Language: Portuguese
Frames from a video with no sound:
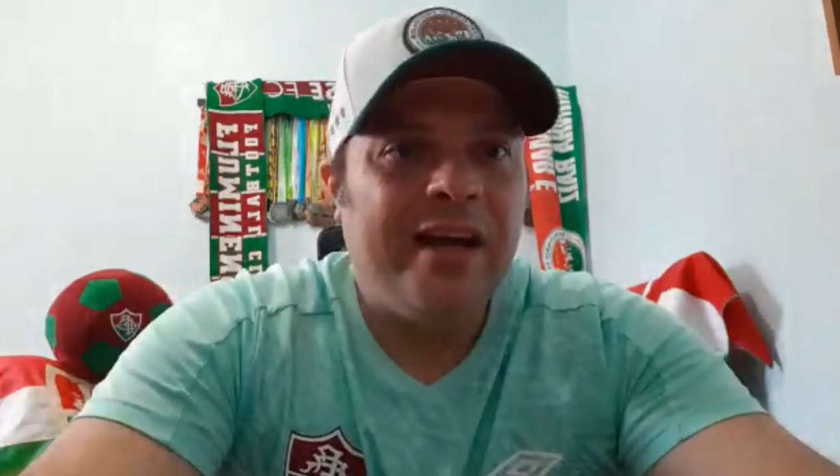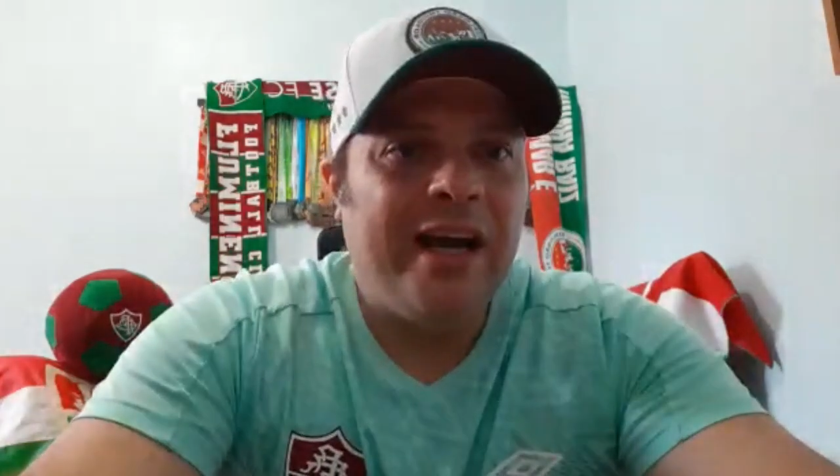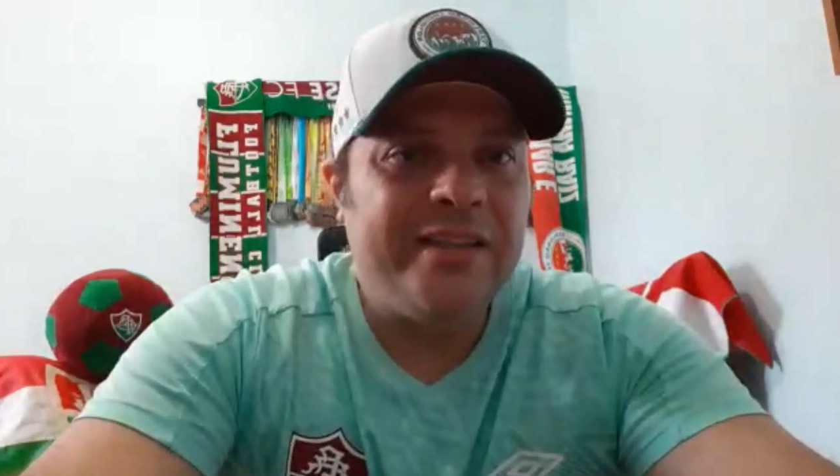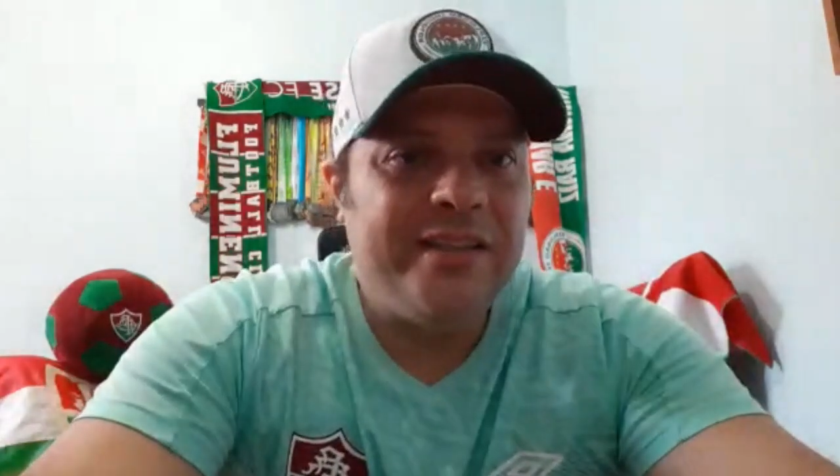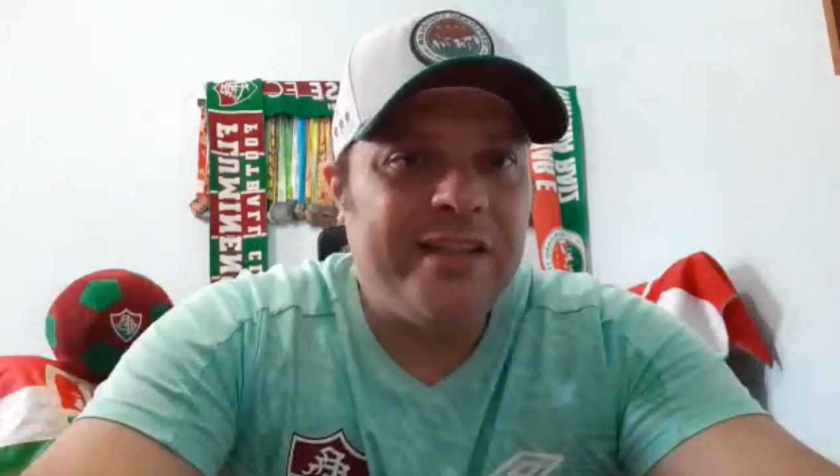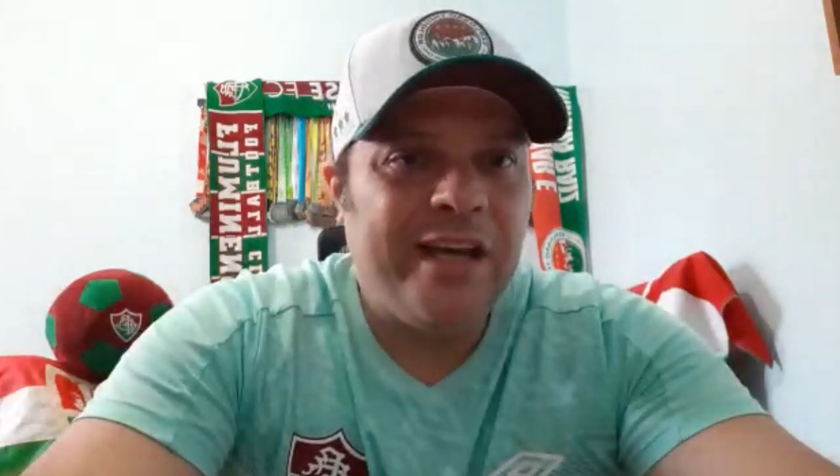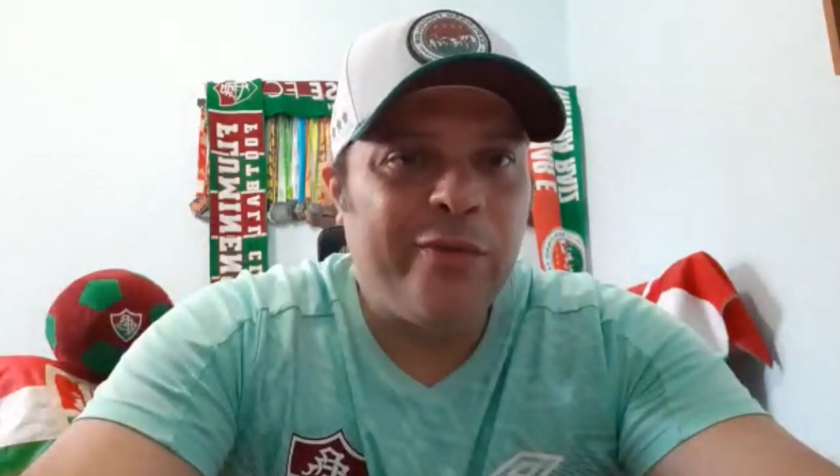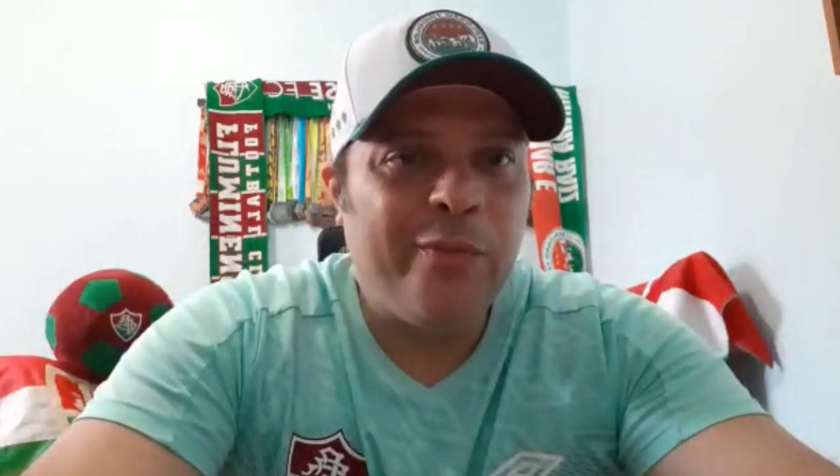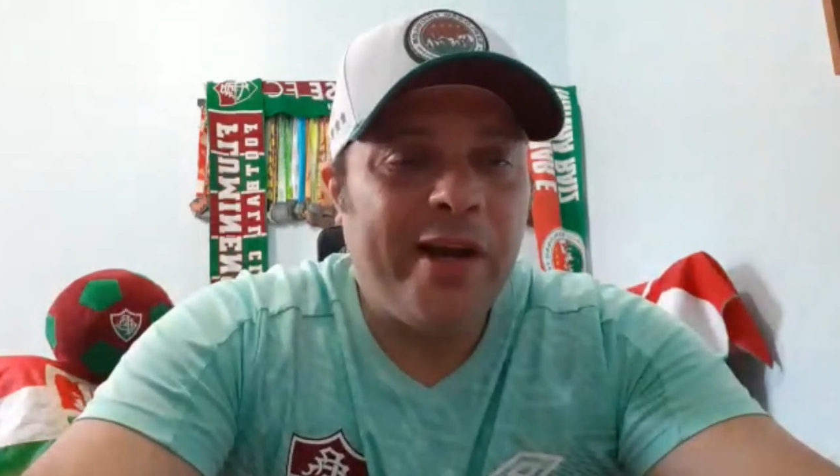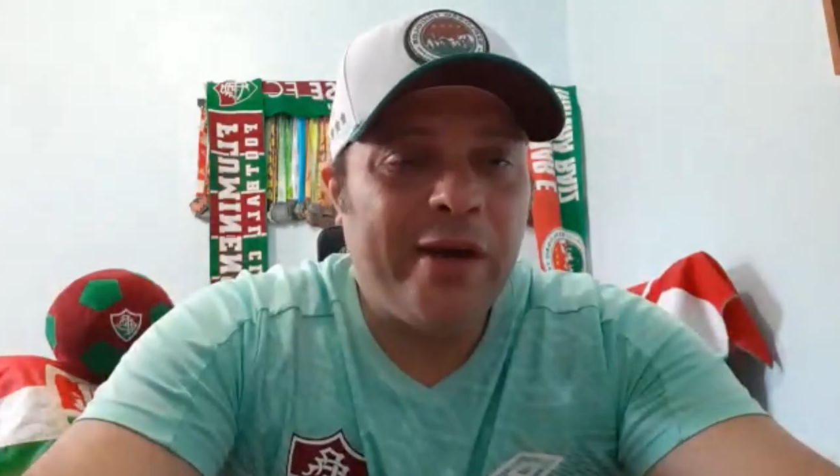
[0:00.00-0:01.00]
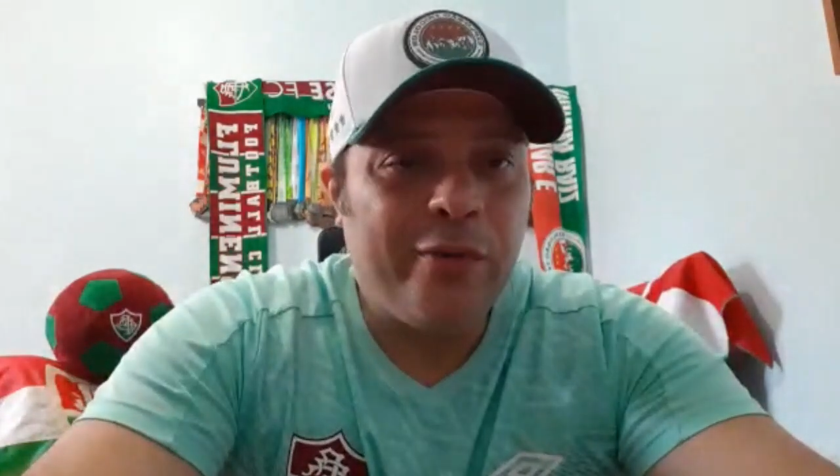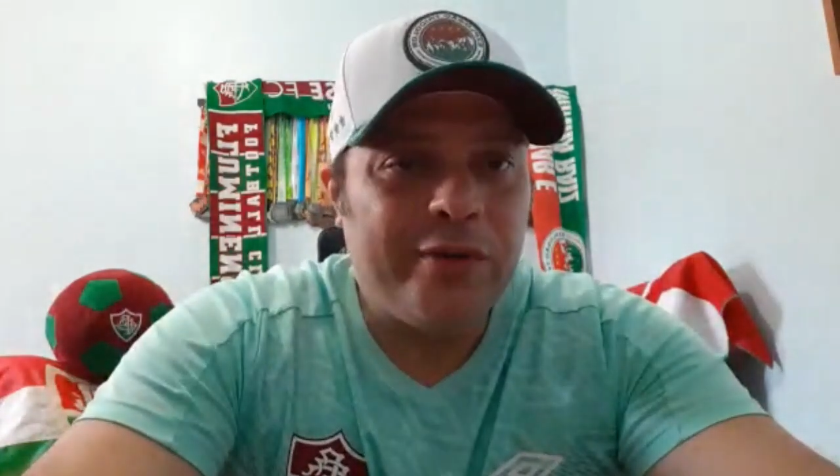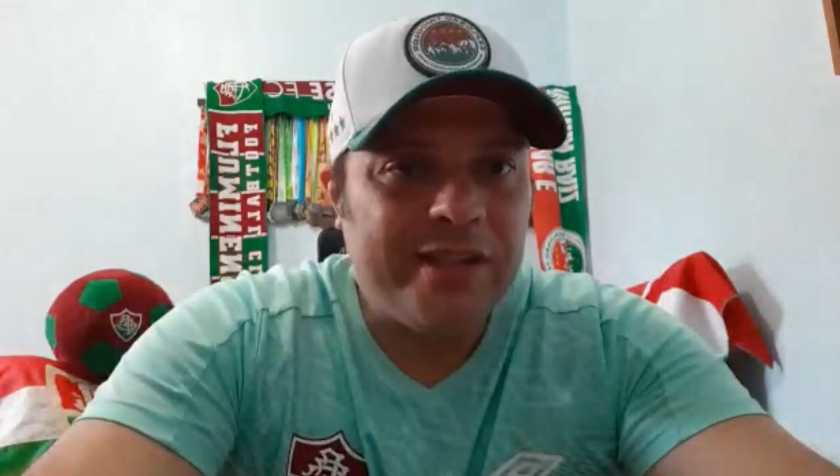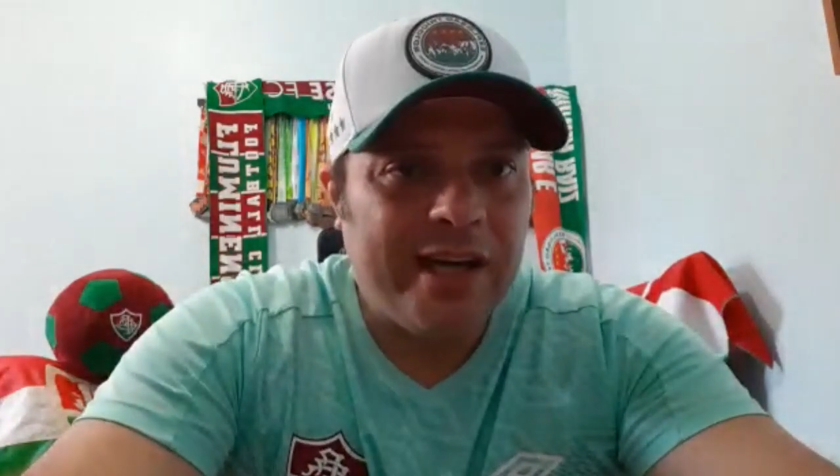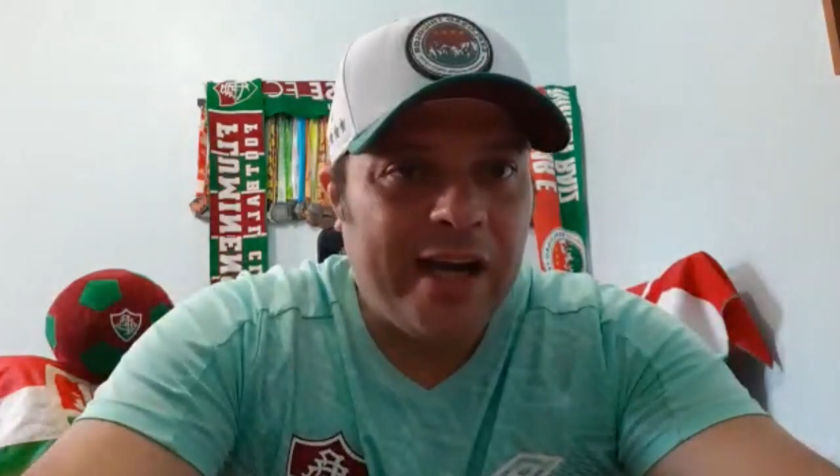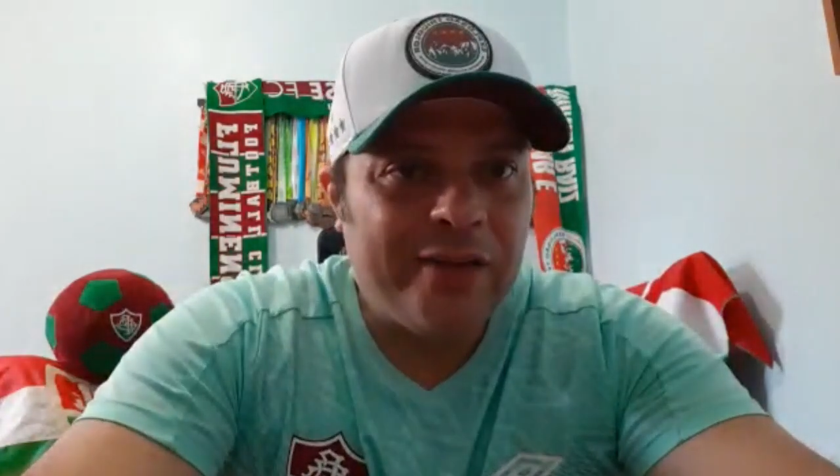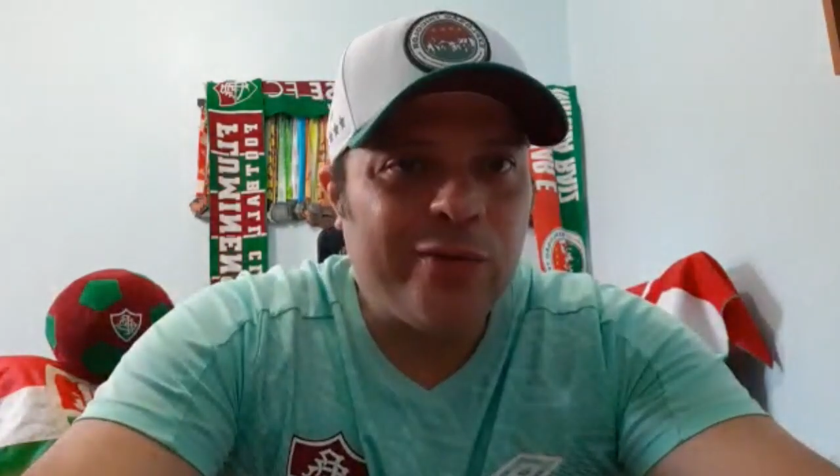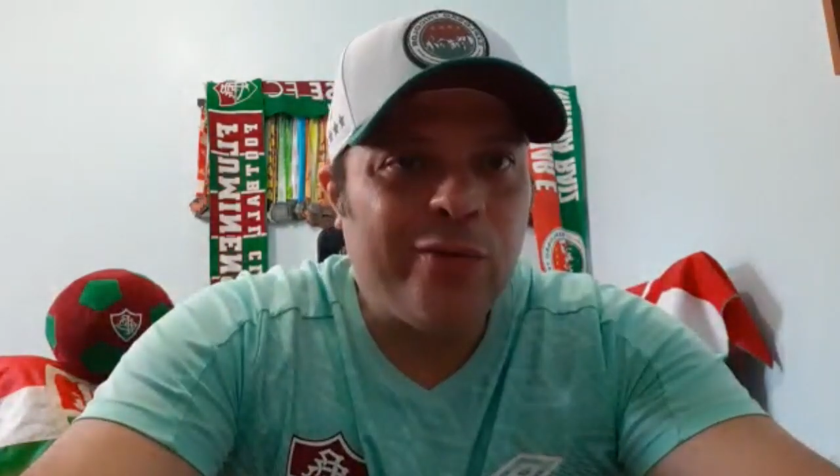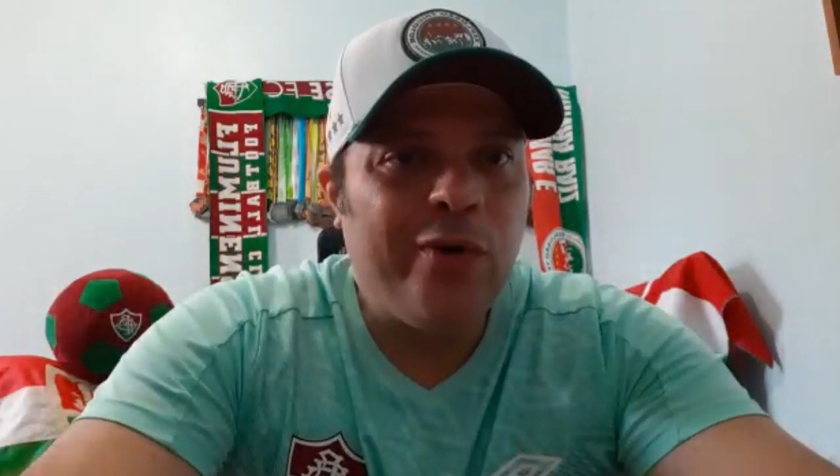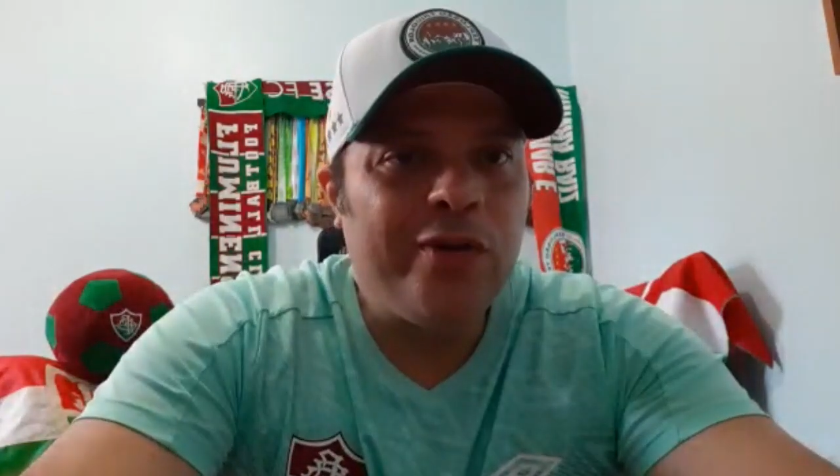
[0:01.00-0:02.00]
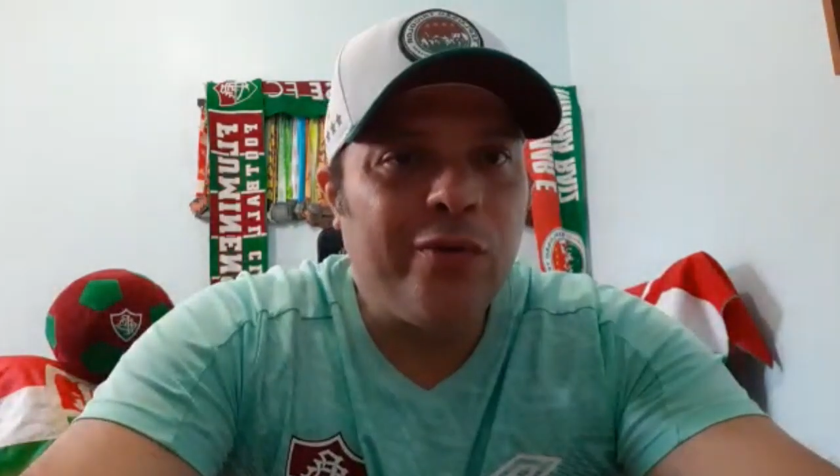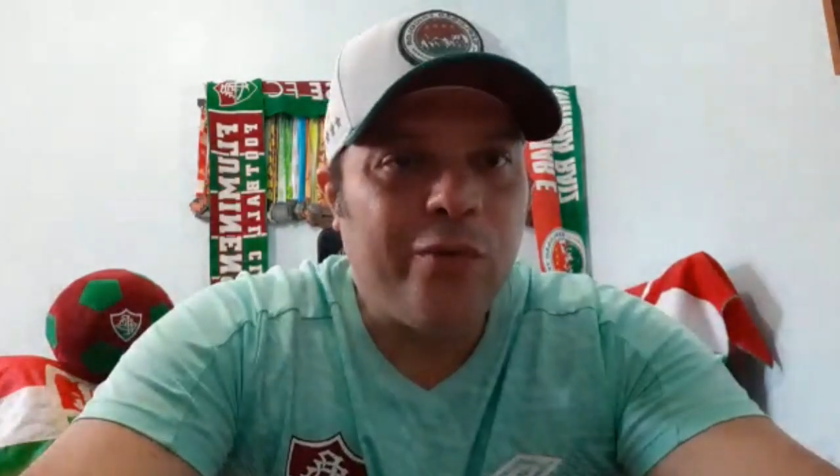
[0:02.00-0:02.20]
assinar um pré-contrato com outro